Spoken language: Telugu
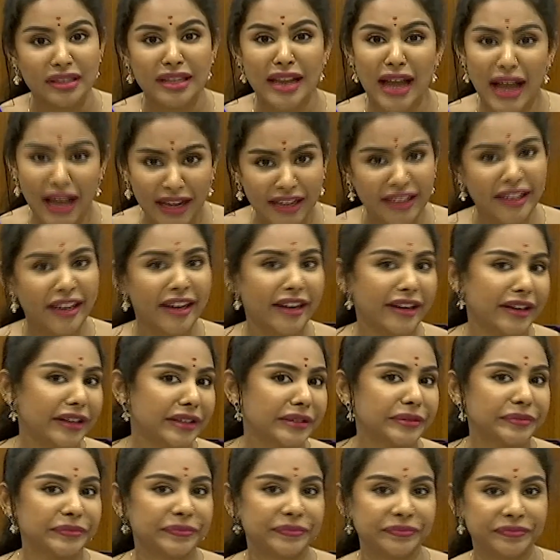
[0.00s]
నాని అండి
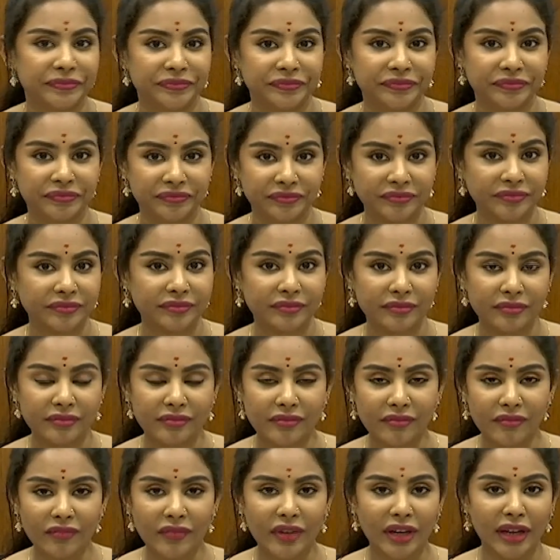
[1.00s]

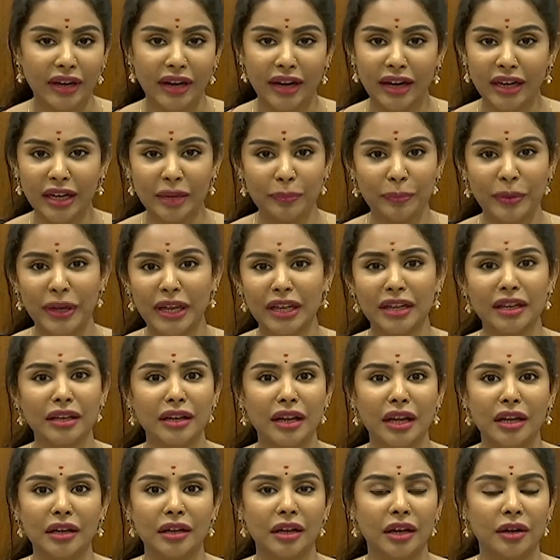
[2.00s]
అంటే పేర్ని
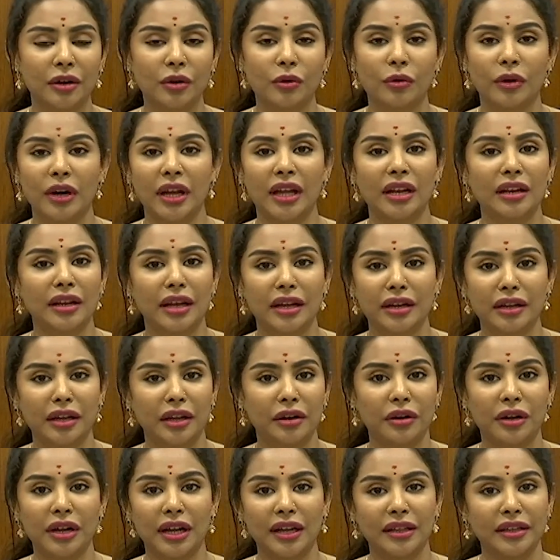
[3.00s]
నాన్నగారు కొడాలి
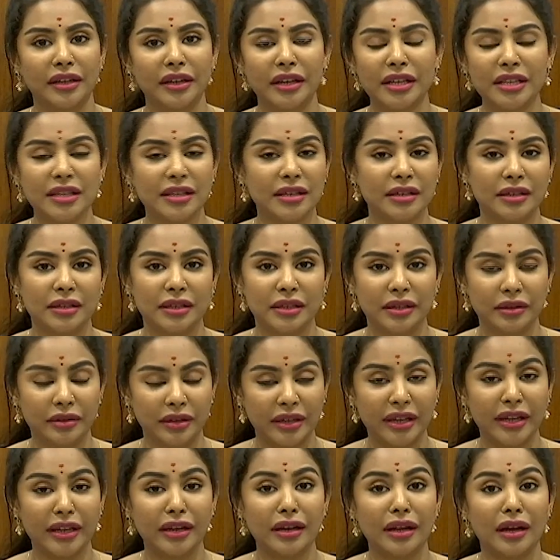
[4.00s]
నాన్నగారు కాదండి
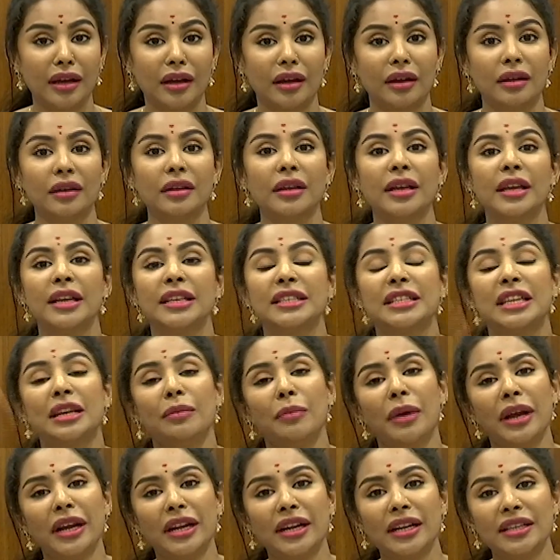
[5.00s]
ఈయన
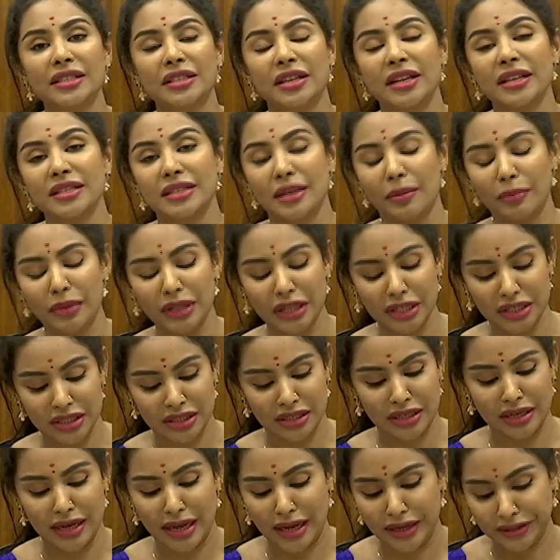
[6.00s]
సినిమా ఇండస్ట్రీకి
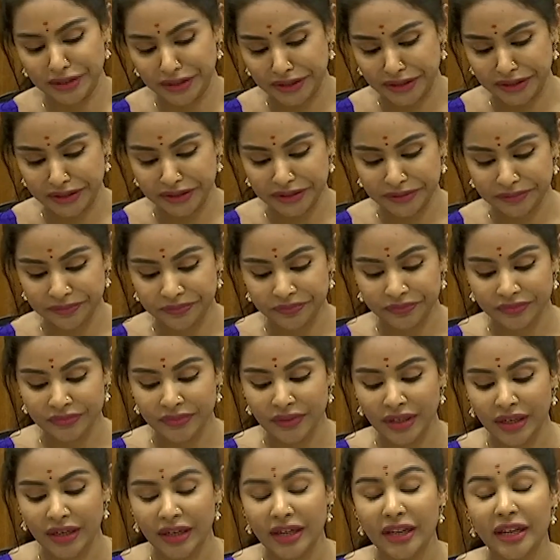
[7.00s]
సంబంధించిన నాని అండి
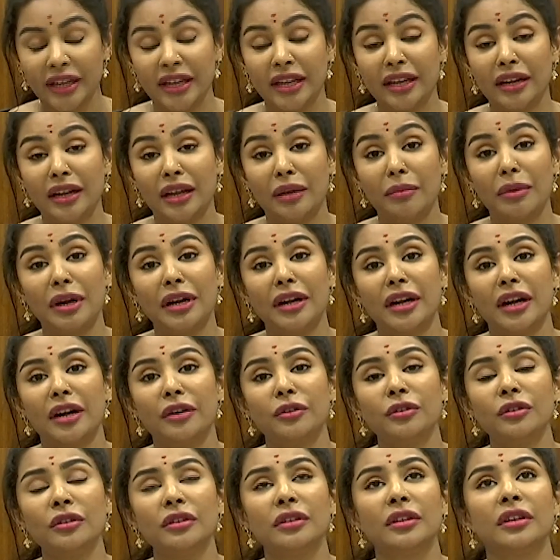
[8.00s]
ఈయన
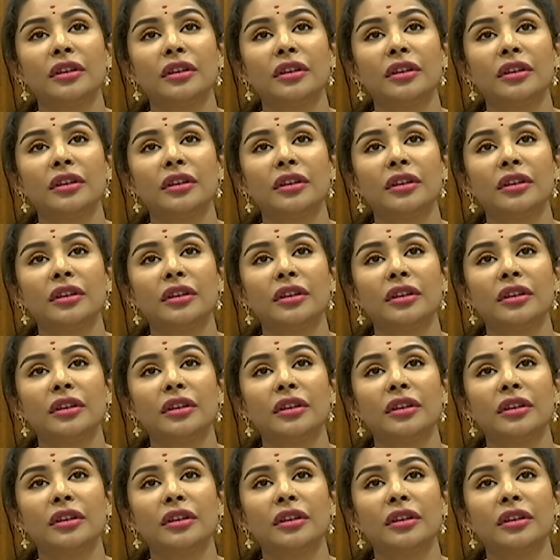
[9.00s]
ఏమంటాడు